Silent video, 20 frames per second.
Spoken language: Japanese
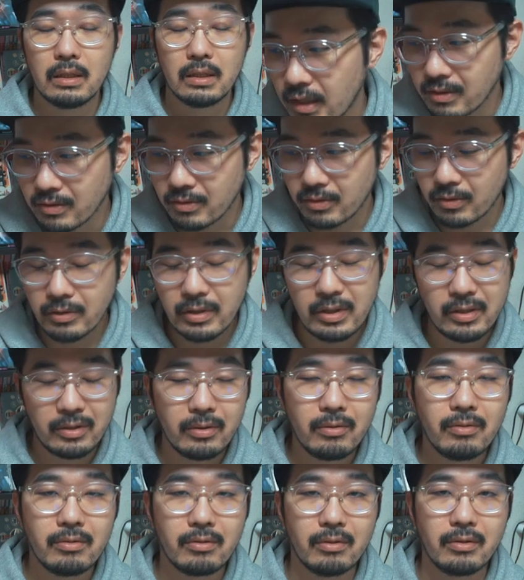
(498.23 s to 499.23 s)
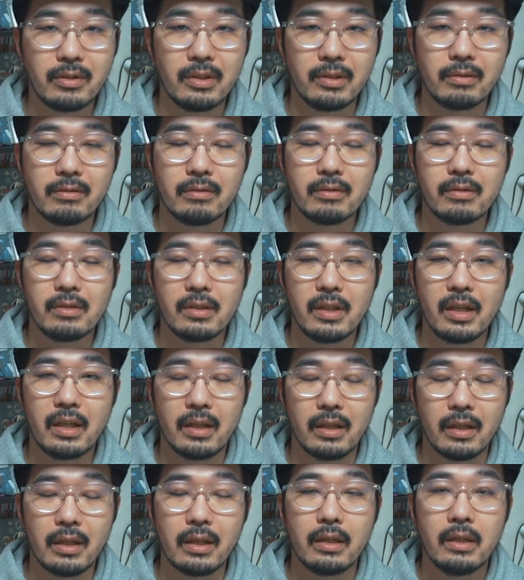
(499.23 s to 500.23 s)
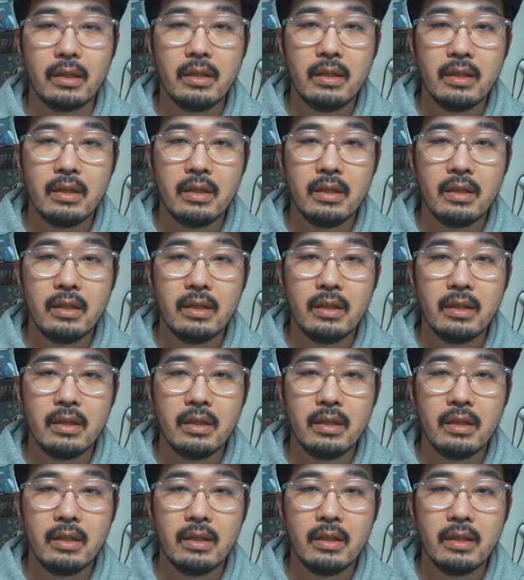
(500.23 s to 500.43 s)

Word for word: あと、初期衝動っていうとこですね。はい。